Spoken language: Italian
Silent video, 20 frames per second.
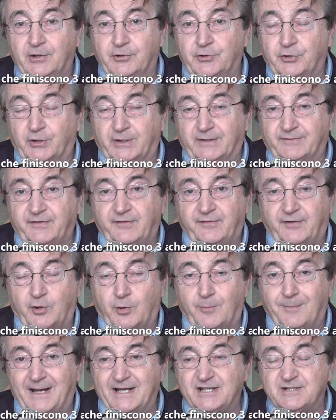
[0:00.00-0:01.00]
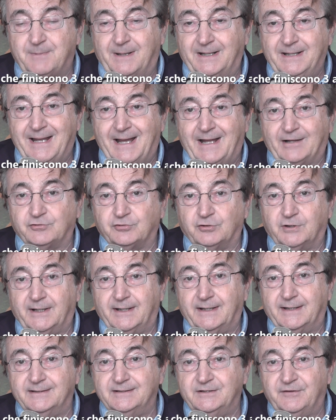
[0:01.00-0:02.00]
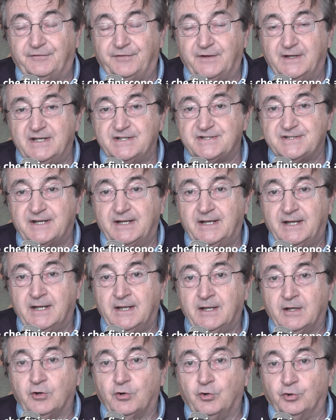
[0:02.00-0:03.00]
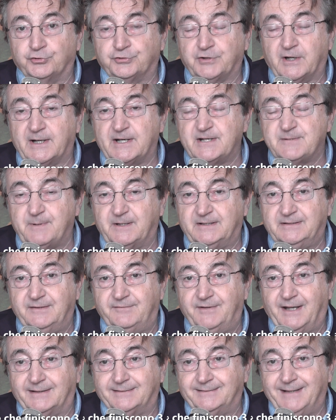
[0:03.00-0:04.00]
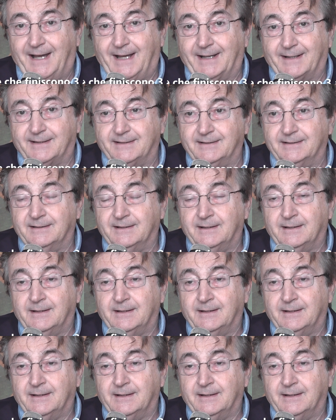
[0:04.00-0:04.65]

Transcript: non avevano mai sbagliato le difese contro i rispettivi attacchi